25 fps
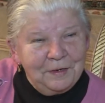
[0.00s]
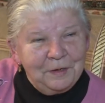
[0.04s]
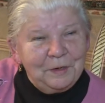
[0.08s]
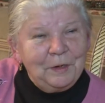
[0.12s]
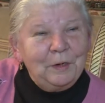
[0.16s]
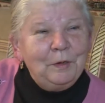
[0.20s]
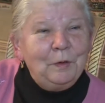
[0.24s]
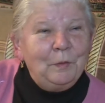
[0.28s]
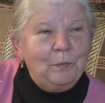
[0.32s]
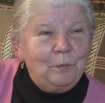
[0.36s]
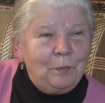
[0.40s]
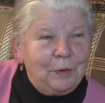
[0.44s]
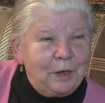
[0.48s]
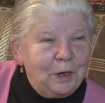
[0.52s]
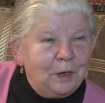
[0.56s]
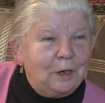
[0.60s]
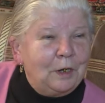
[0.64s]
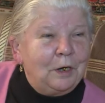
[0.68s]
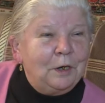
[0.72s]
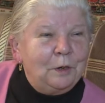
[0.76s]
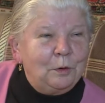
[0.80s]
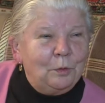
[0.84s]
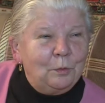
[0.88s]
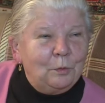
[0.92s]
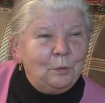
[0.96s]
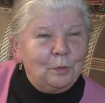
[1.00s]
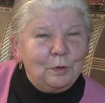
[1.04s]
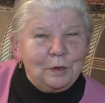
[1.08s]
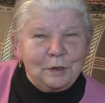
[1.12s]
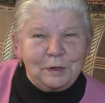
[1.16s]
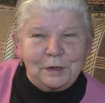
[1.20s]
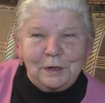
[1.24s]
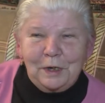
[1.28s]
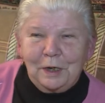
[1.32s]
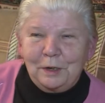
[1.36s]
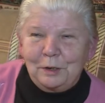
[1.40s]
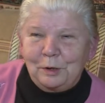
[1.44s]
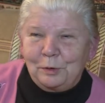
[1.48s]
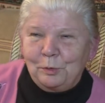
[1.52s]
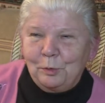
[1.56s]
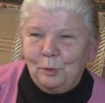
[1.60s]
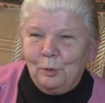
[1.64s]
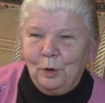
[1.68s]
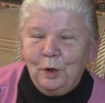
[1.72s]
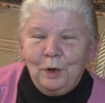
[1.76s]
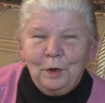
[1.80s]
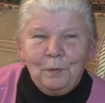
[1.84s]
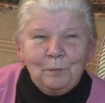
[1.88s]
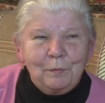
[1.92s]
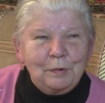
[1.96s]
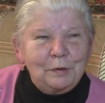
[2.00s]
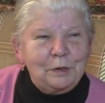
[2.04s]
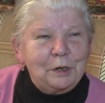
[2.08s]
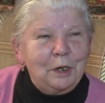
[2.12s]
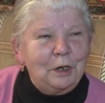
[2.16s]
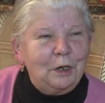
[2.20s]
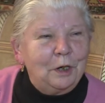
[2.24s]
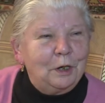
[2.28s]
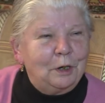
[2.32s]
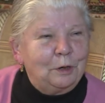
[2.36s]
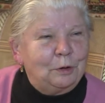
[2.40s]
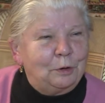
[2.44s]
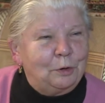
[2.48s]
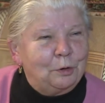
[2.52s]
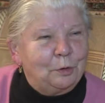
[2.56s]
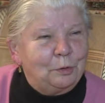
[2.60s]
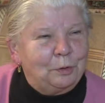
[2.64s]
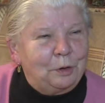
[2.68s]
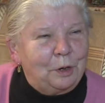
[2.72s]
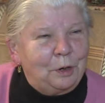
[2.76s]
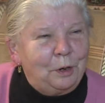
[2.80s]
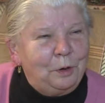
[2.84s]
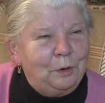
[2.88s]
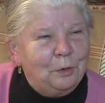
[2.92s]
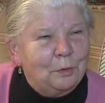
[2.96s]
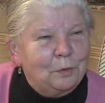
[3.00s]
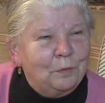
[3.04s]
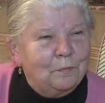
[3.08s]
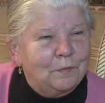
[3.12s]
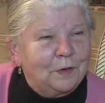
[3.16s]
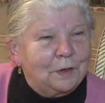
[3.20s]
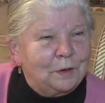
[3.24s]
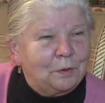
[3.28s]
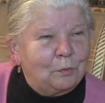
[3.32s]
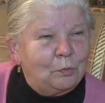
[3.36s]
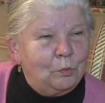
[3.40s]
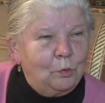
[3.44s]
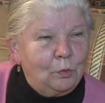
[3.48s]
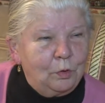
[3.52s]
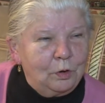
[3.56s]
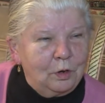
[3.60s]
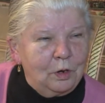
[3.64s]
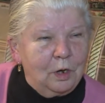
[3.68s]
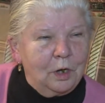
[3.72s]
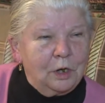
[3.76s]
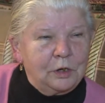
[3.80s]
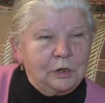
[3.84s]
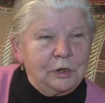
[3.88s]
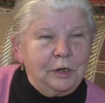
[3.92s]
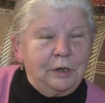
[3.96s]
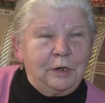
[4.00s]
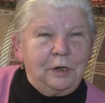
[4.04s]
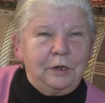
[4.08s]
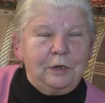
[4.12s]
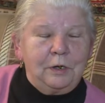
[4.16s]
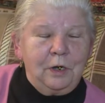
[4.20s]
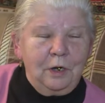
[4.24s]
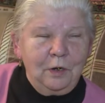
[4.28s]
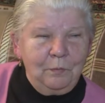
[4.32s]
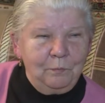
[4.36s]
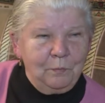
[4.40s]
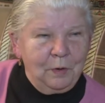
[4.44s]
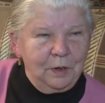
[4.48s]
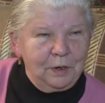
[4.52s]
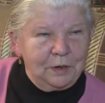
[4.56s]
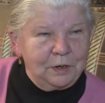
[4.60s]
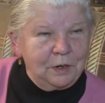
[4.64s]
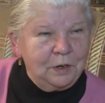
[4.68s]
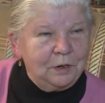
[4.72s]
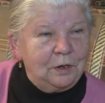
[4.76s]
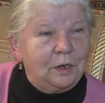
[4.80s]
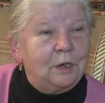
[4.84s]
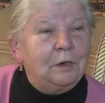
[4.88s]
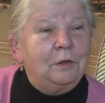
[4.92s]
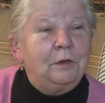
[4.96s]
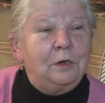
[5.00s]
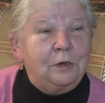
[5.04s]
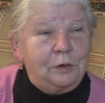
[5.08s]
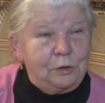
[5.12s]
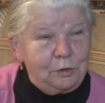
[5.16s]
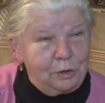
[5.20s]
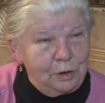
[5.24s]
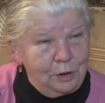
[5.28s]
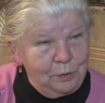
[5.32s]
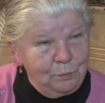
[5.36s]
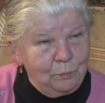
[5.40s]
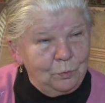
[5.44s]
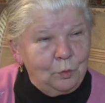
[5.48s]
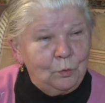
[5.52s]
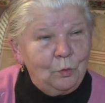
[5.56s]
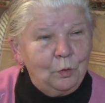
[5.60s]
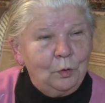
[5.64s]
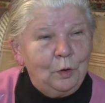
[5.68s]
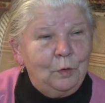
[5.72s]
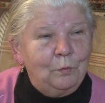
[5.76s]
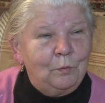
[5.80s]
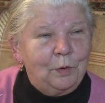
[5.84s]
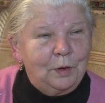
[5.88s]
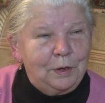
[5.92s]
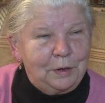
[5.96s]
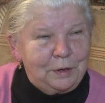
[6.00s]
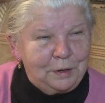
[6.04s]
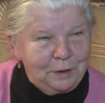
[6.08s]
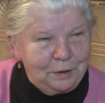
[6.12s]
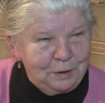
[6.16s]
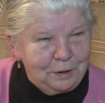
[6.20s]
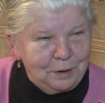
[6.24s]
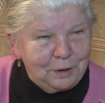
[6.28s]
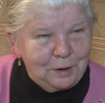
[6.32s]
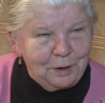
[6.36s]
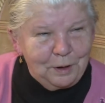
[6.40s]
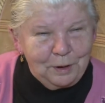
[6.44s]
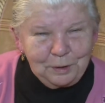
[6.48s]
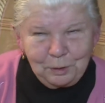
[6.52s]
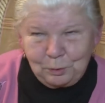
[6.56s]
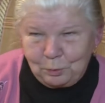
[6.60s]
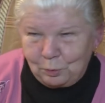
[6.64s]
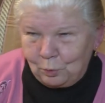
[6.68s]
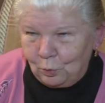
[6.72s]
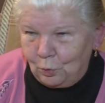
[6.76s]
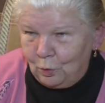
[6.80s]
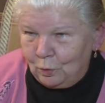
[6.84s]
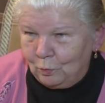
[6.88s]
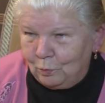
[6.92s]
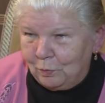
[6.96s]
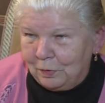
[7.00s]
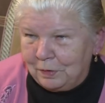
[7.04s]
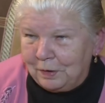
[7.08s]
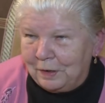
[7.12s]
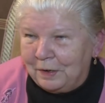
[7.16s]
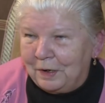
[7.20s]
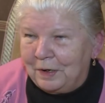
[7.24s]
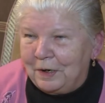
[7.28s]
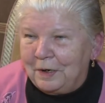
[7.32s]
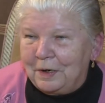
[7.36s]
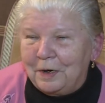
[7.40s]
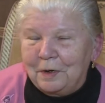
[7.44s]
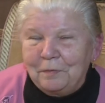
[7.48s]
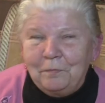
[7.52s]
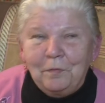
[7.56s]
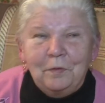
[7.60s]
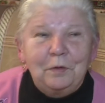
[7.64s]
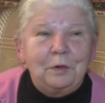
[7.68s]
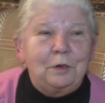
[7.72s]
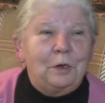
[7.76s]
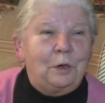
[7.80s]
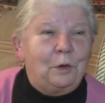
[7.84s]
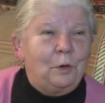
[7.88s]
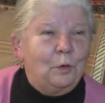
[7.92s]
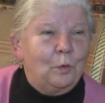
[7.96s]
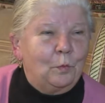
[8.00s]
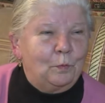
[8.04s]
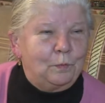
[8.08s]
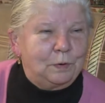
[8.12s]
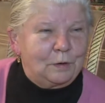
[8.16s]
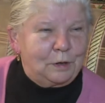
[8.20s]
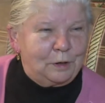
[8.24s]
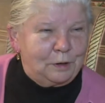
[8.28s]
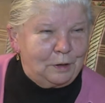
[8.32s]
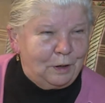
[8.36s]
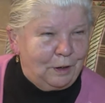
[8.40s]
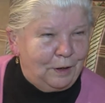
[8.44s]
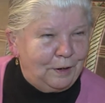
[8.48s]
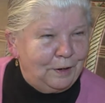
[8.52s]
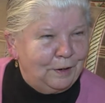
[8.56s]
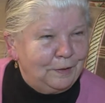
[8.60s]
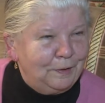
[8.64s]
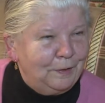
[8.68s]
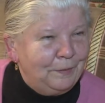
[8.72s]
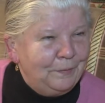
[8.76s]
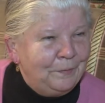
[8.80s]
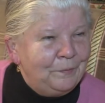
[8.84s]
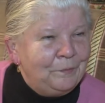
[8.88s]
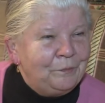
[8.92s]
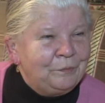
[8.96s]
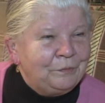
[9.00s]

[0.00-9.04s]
И приглянулась отцу. Пожалел что-то ее, говорит, ходит каждый день. Ботинки детей много, ботинки раздолбанные. Я, говорит, ее пожалел.